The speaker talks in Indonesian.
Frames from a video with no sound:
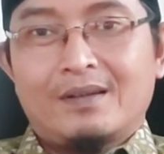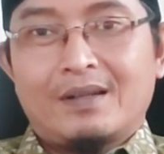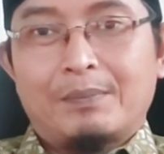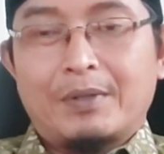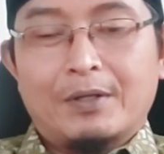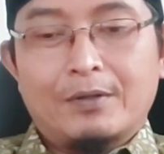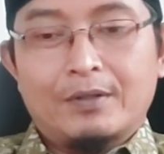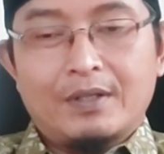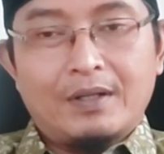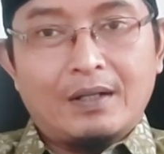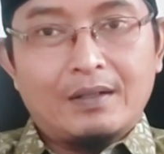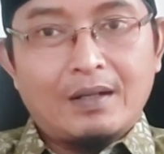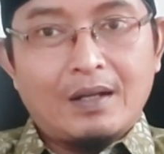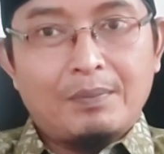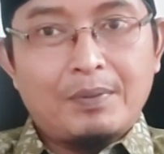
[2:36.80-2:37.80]
Nah, berikut ini
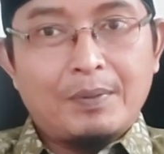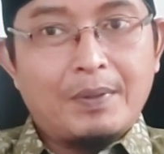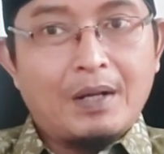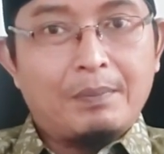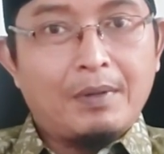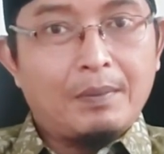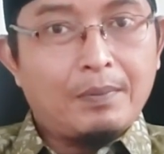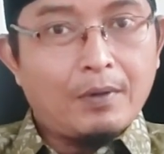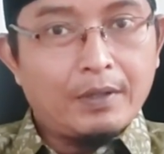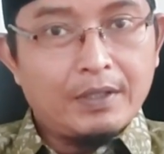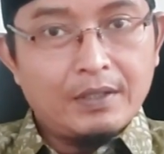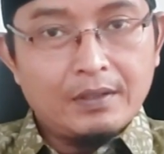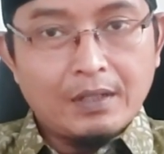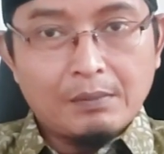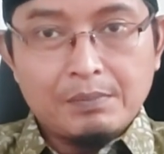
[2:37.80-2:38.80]
adalah beberapa
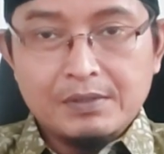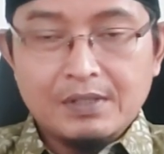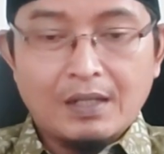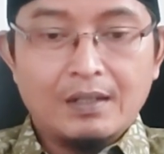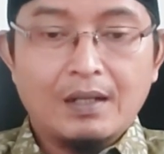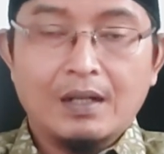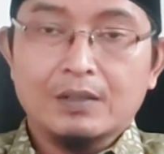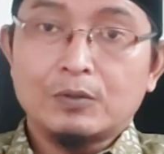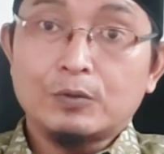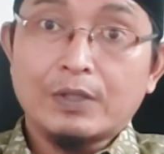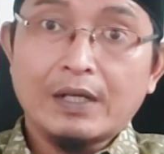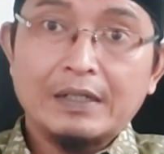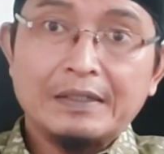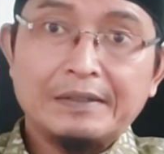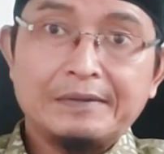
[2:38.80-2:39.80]
poin yang bisa Anda
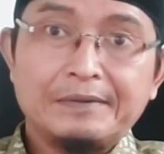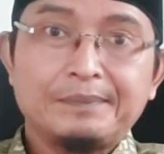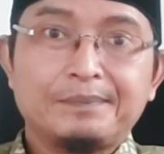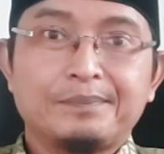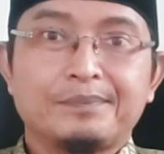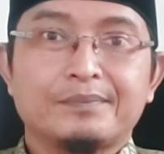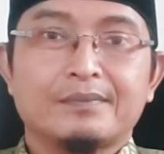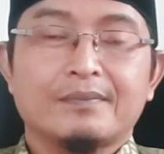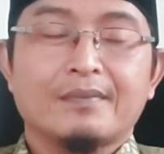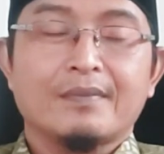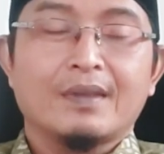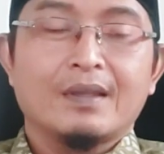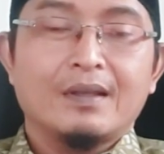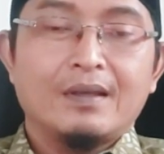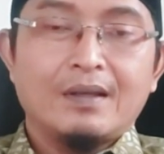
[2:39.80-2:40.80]
lakukan
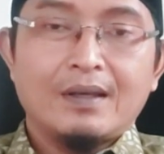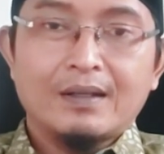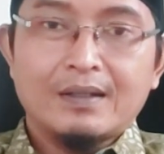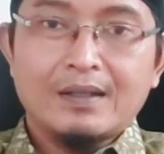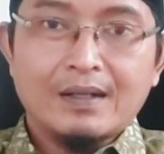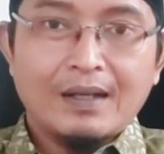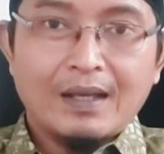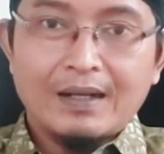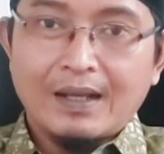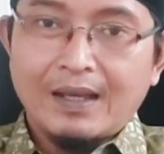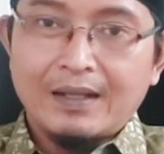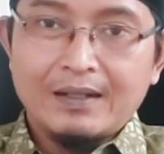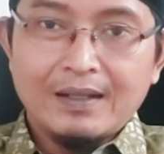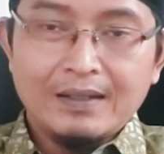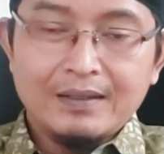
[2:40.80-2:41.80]
agar anak
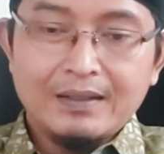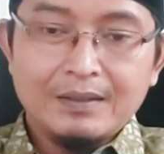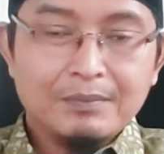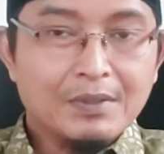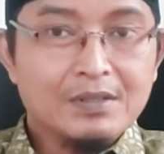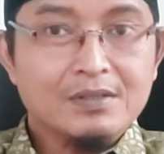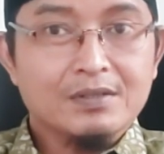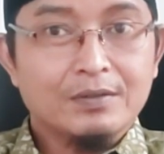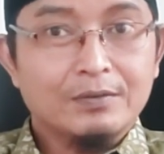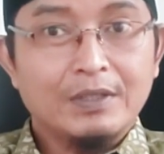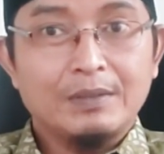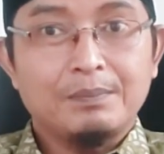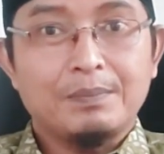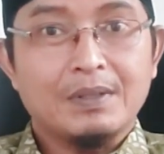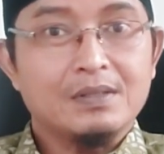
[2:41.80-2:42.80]
Anda ini
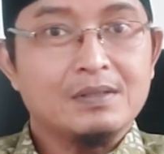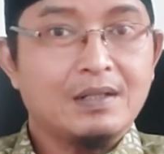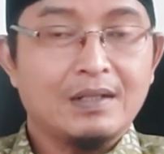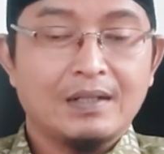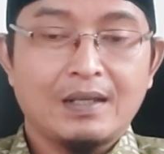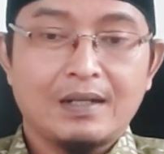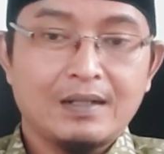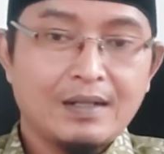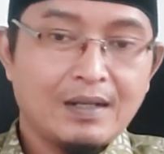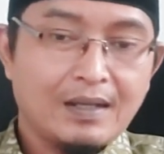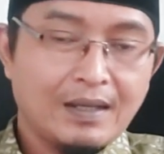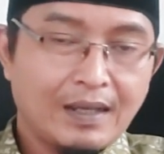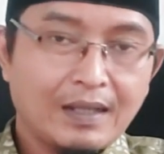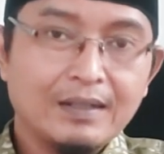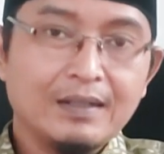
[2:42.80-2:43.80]
merestui perceraian
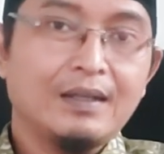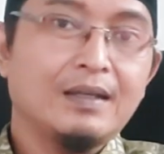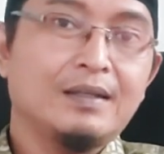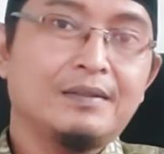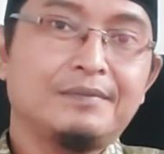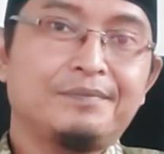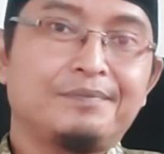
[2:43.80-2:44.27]
Anda.